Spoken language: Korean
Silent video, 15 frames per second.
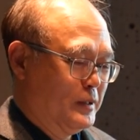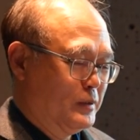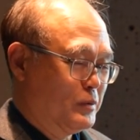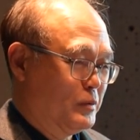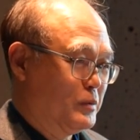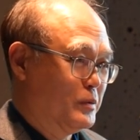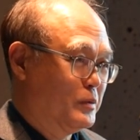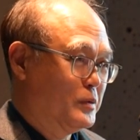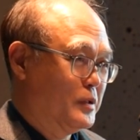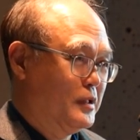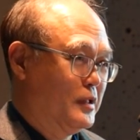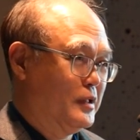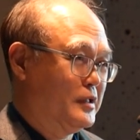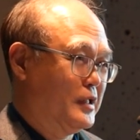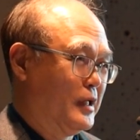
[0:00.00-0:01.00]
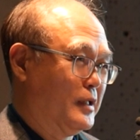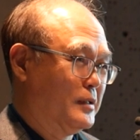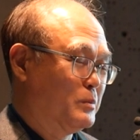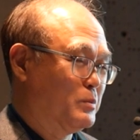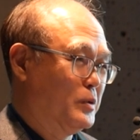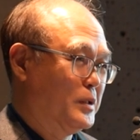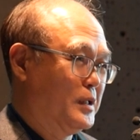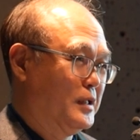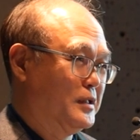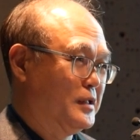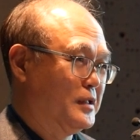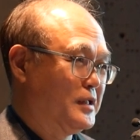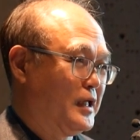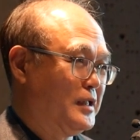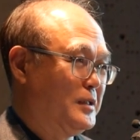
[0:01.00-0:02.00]
또 이게 제가 보니까
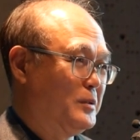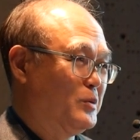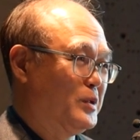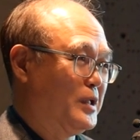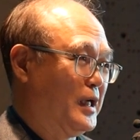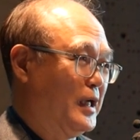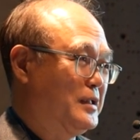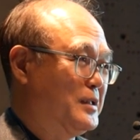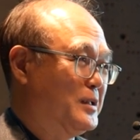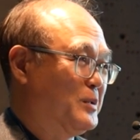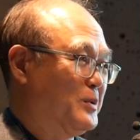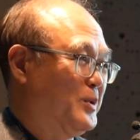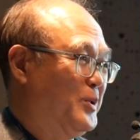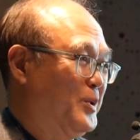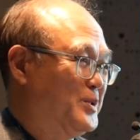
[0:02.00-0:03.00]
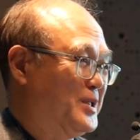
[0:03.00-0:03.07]
이제 사진도 잘 안 찍고